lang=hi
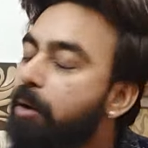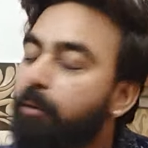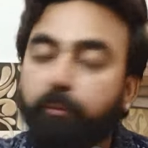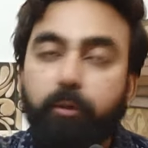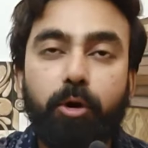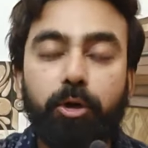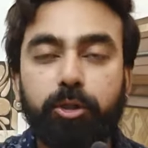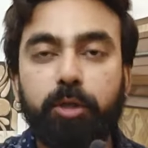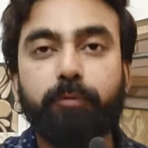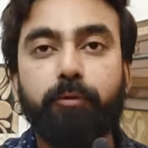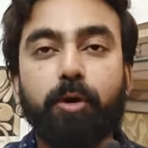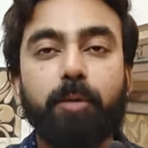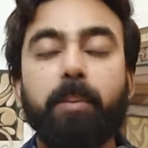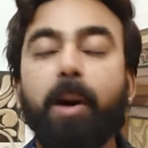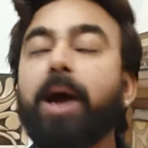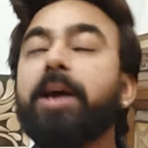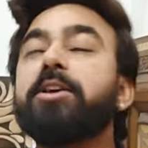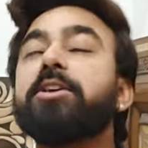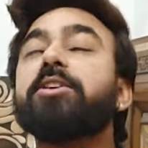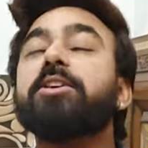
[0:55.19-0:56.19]
फुल टू फुल
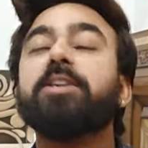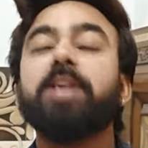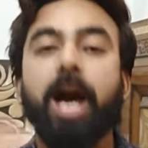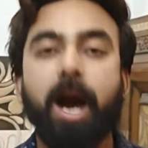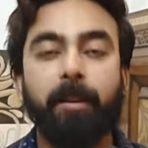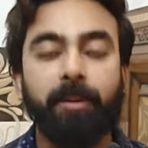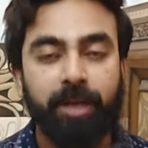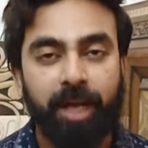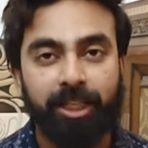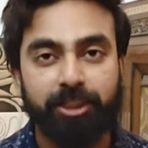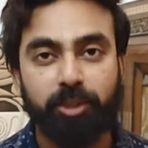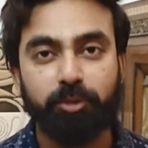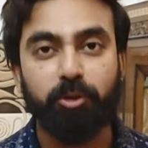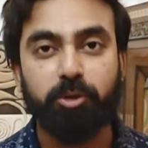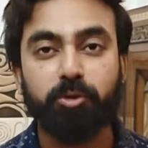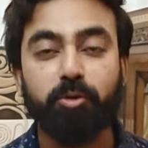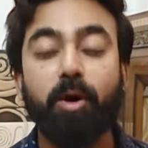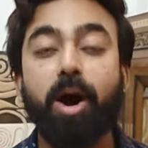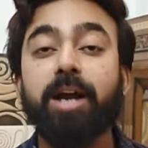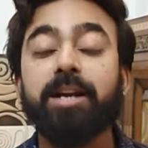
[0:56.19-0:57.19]
भाई क्या बना दिया
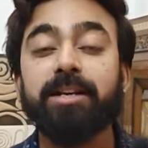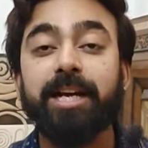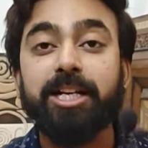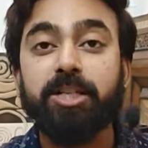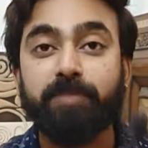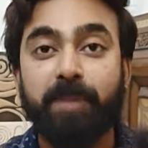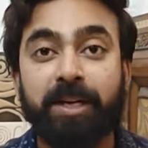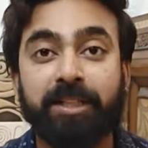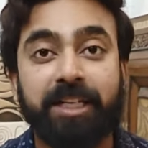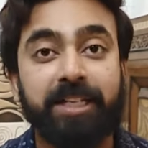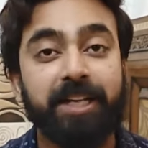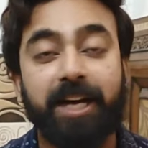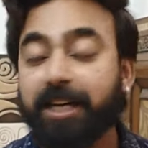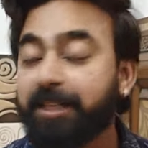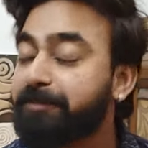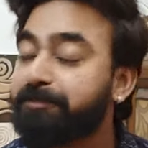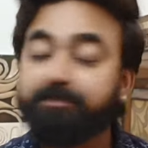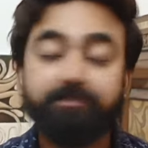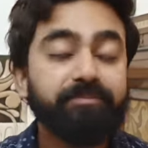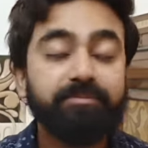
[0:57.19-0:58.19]
दोस्तों अनएक्सपेक्टेड
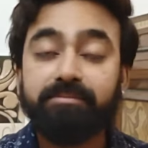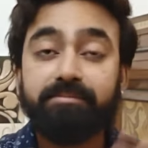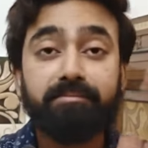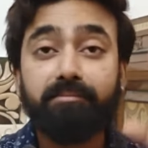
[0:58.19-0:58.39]
यार